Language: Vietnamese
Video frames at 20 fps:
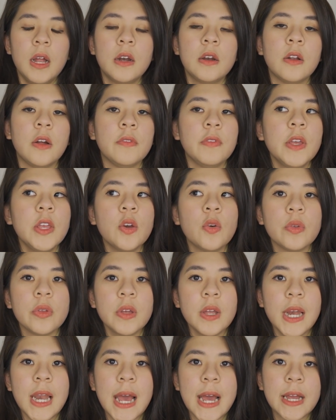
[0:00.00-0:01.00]
rồi ví dụ
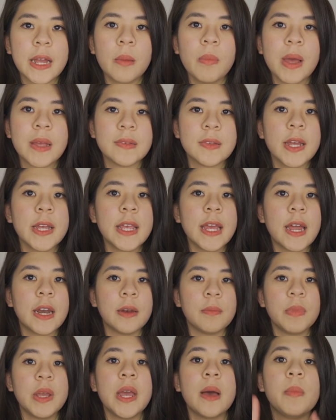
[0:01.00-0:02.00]
như là các bạn sẽ
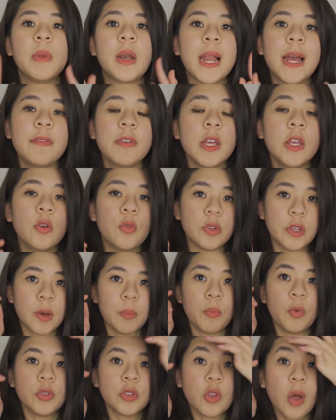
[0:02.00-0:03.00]
dành bây giờ mình lấy ví dụ
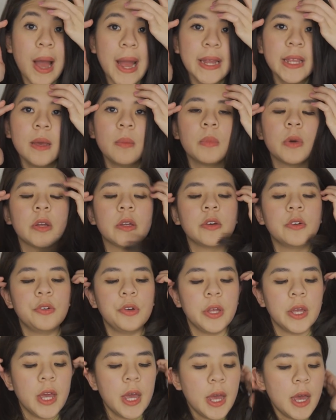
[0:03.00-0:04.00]
trong môn toán nha mọi
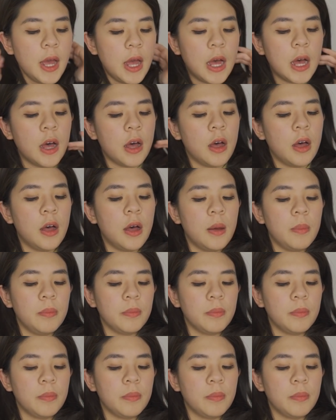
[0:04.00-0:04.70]
người à,